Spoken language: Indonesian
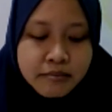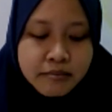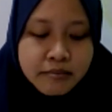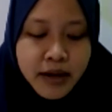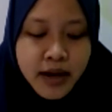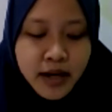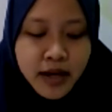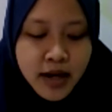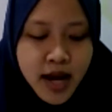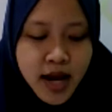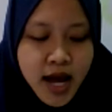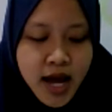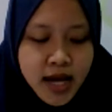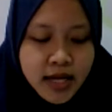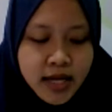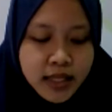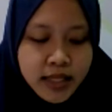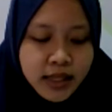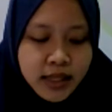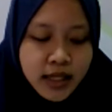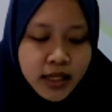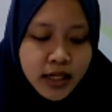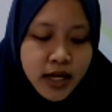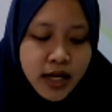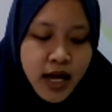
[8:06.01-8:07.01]
pandai,
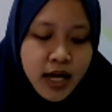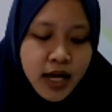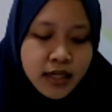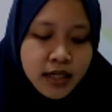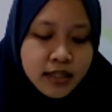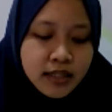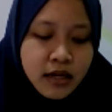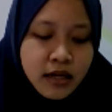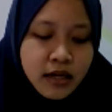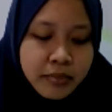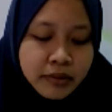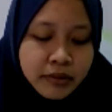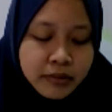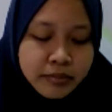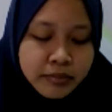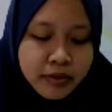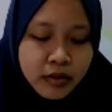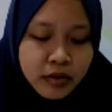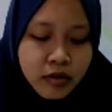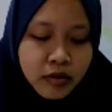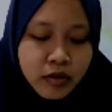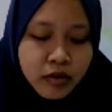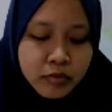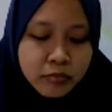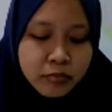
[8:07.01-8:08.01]
tenang, dapat
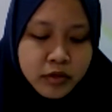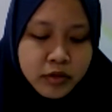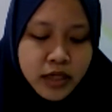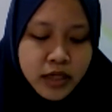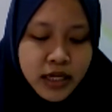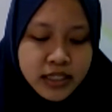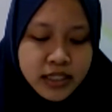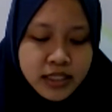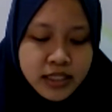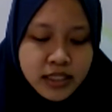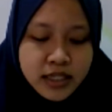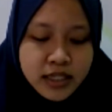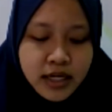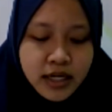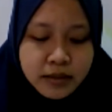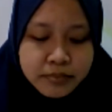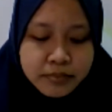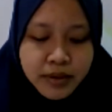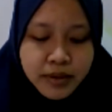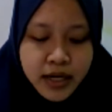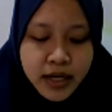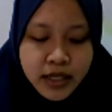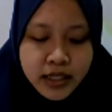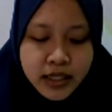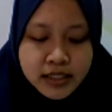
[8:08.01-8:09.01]
berkomunikasi dengan
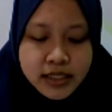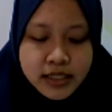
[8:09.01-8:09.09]
baik,